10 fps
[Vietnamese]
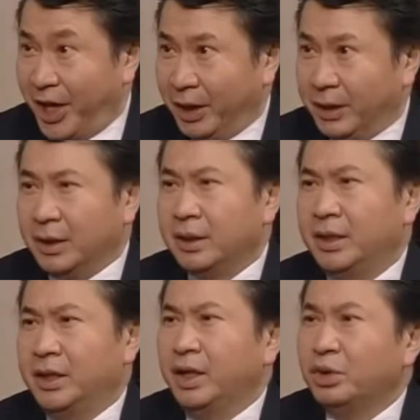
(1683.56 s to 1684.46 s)
mấy mét,
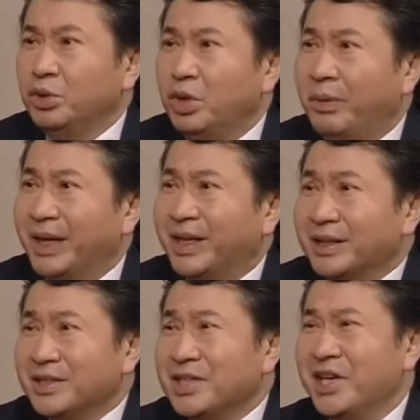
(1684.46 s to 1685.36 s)
bây giờ còn có
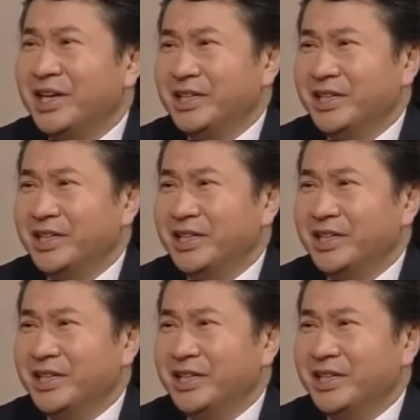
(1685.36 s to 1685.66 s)
500 mét.